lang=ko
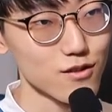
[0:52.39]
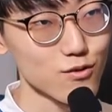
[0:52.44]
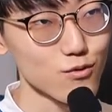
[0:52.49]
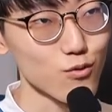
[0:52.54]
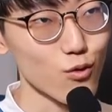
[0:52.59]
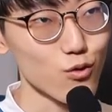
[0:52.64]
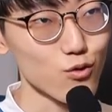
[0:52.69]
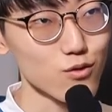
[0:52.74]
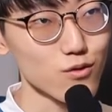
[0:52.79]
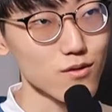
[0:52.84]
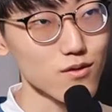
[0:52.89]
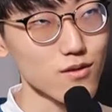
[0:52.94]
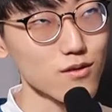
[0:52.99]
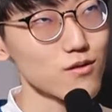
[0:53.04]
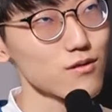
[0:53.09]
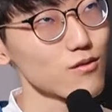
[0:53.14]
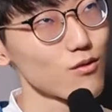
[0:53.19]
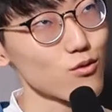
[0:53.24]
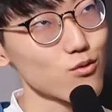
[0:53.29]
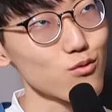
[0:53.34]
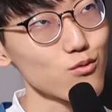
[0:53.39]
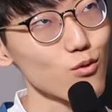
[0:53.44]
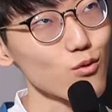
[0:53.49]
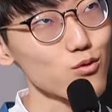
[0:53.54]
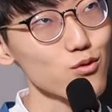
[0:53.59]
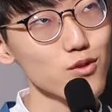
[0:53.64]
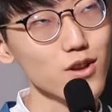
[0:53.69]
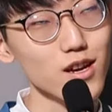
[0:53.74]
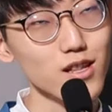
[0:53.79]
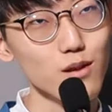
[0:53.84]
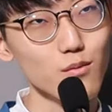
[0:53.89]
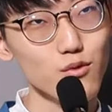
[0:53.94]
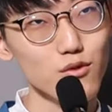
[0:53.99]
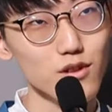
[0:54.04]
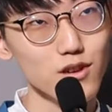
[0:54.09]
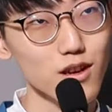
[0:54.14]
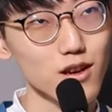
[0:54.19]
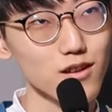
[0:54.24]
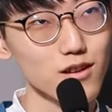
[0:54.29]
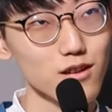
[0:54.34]
좀 어, 어, 어떻게 하다
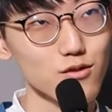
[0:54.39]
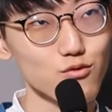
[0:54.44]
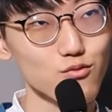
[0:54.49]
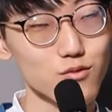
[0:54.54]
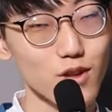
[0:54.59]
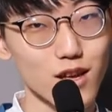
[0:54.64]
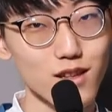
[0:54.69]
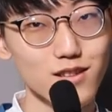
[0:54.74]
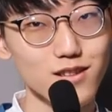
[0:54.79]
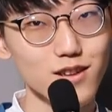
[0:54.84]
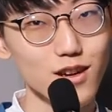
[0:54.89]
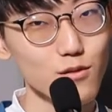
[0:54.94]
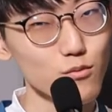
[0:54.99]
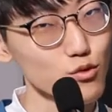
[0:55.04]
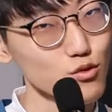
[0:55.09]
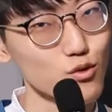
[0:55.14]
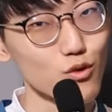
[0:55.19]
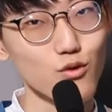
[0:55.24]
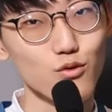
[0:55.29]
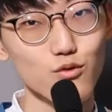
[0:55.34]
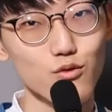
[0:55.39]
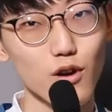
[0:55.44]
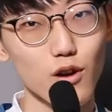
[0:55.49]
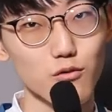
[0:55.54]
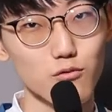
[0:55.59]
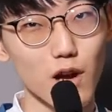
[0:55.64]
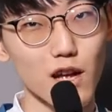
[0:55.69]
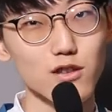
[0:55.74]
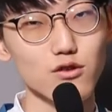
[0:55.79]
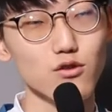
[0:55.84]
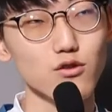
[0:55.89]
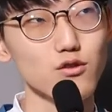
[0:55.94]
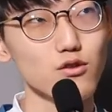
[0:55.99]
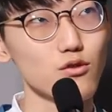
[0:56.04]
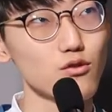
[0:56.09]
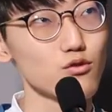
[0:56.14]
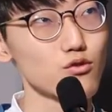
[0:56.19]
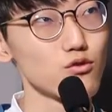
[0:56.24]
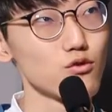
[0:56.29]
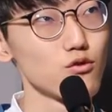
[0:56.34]
보니까 그냥 좀 데스가 뭐 적고 약간
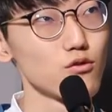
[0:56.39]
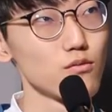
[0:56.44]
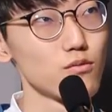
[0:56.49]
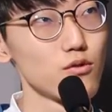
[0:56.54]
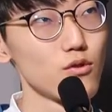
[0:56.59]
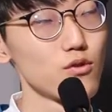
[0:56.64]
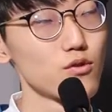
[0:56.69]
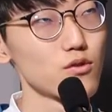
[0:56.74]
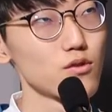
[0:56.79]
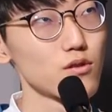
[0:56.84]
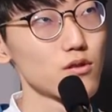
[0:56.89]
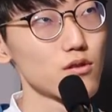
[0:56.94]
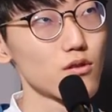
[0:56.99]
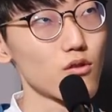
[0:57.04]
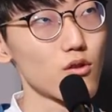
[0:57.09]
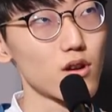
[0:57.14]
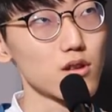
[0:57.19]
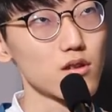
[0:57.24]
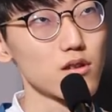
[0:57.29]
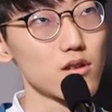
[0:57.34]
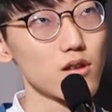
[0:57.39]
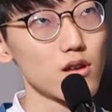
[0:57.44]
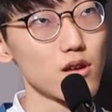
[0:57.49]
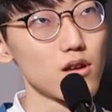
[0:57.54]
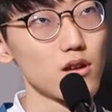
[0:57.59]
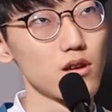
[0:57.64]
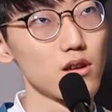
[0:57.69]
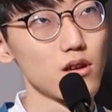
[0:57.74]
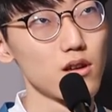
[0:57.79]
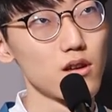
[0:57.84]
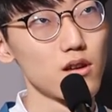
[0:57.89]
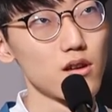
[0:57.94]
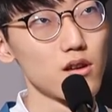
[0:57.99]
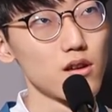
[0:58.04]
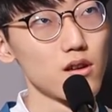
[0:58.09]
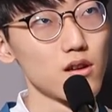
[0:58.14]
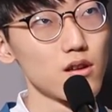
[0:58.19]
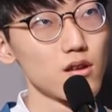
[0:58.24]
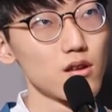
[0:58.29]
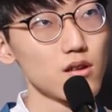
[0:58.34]
안정적으로 보였던 것 같은데
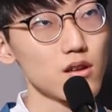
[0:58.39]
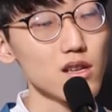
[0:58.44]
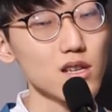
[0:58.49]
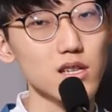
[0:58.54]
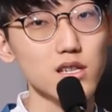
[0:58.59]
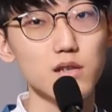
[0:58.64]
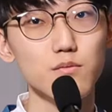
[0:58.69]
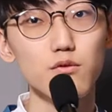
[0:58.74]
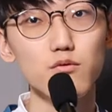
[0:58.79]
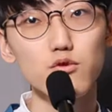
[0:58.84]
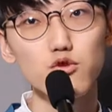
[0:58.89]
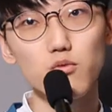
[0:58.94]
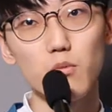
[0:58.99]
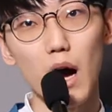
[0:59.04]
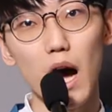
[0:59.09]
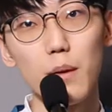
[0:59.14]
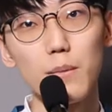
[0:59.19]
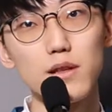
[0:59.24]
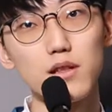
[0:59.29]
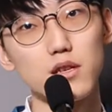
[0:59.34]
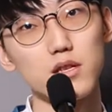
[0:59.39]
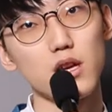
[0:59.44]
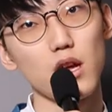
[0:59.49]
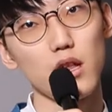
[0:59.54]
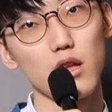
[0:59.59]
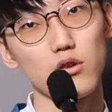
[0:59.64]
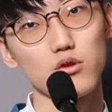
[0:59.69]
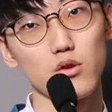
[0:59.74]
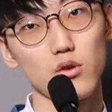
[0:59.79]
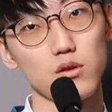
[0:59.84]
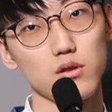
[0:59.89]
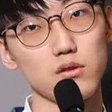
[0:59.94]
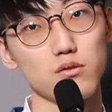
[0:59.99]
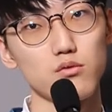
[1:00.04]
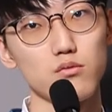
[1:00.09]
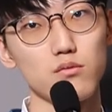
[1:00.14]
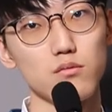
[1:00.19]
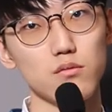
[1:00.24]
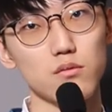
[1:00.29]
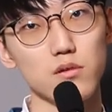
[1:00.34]
사실 그 부분이 좀 마음에 들지 않나요? 저는
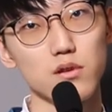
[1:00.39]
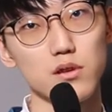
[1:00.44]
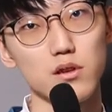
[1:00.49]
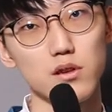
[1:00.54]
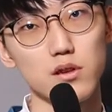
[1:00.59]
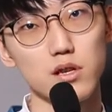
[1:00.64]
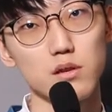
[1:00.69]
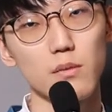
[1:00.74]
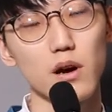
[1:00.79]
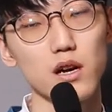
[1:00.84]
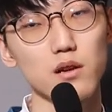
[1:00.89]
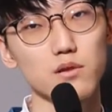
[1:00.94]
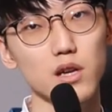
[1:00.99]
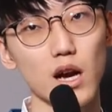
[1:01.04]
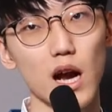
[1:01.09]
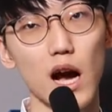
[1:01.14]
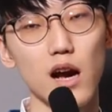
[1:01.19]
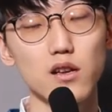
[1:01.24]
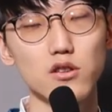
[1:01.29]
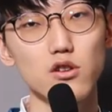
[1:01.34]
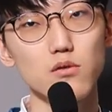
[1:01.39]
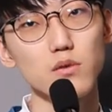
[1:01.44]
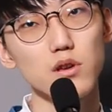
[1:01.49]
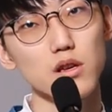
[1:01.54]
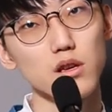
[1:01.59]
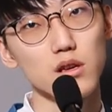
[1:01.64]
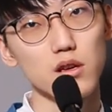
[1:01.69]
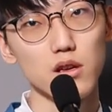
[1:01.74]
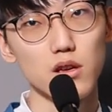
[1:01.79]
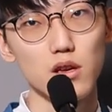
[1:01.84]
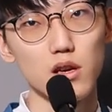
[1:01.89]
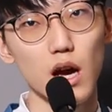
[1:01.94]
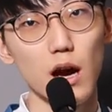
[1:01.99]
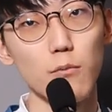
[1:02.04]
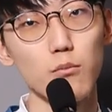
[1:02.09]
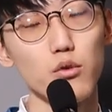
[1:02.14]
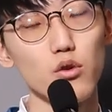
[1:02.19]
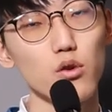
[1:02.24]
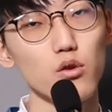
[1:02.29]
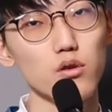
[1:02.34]
좀 그만큼 제 강점이
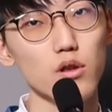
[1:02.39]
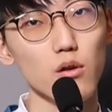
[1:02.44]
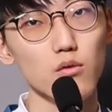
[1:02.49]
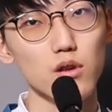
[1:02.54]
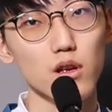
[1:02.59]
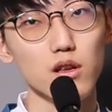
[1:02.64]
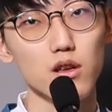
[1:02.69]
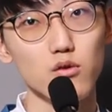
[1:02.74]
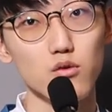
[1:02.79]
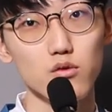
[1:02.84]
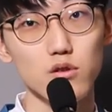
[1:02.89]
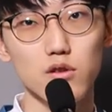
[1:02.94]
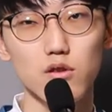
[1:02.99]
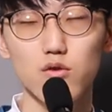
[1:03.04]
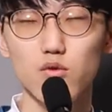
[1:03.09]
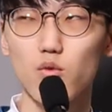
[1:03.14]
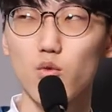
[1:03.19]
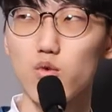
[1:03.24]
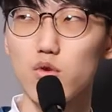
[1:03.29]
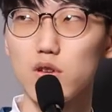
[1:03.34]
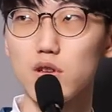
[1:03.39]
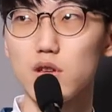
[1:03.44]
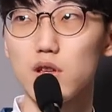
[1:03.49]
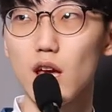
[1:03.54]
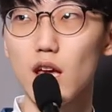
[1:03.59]
안 보였다고 생각해요. 솔직히 오늘